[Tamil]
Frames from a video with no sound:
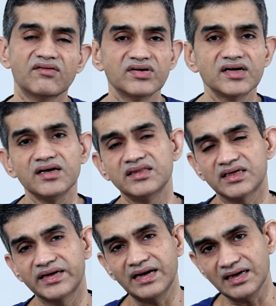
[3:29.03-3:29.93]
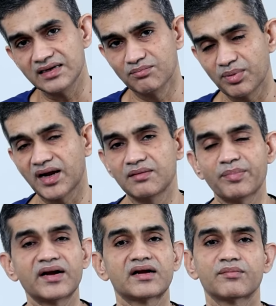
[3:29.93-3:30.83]
அவங்க இந்த டென்டல் இம்ப்ளான்ட்
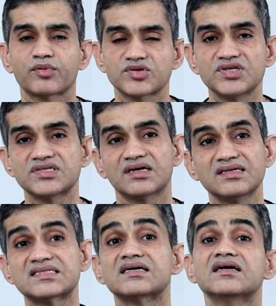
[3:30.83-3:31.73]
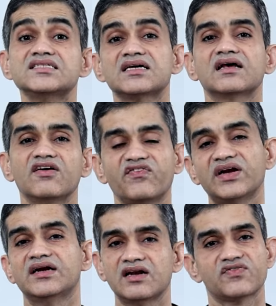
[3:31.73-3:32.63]
பண்ணுற ப்ரொசீஜருக்கு சர்ஜிக்கலாக
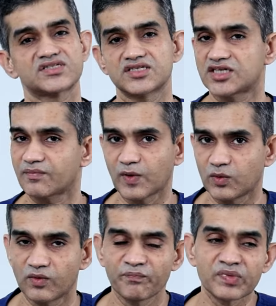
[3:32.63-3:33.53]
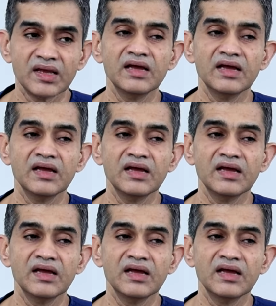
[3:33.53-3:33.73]
ஃபிட்டானு ஃபஸ்ட்டு செக் பண்ணுவோம்